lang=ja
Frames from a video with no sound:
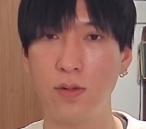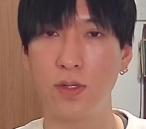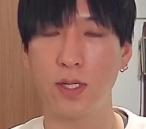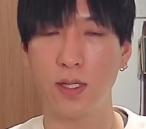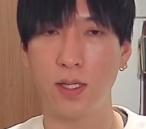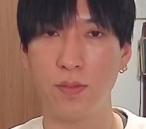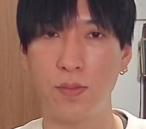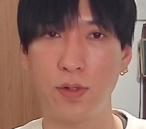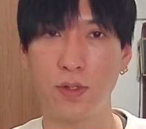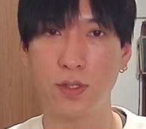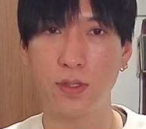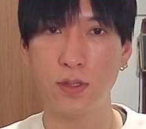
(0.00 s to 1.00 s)
動きなんで、
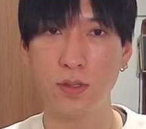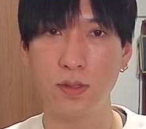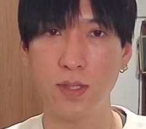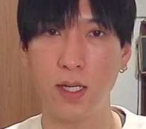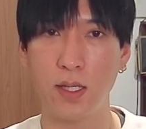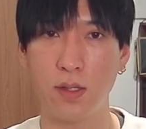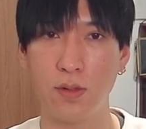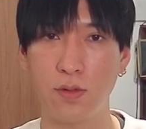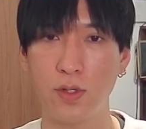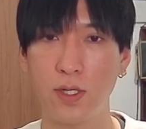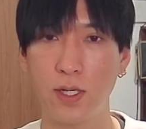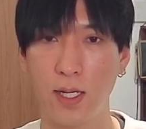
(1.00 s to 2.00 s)
ボックス内での
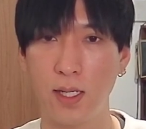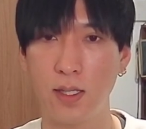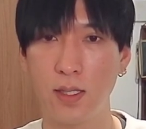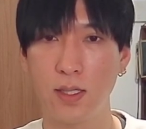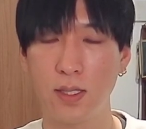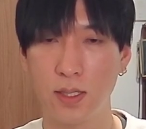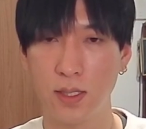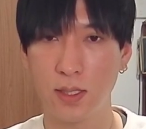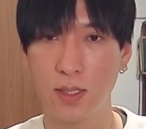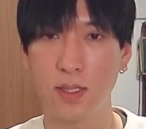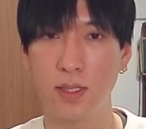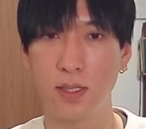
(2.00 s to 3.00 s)
動きかな。
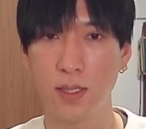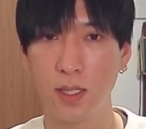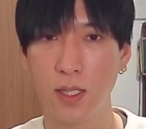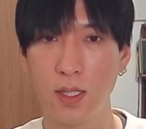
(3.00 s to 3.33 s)
うん。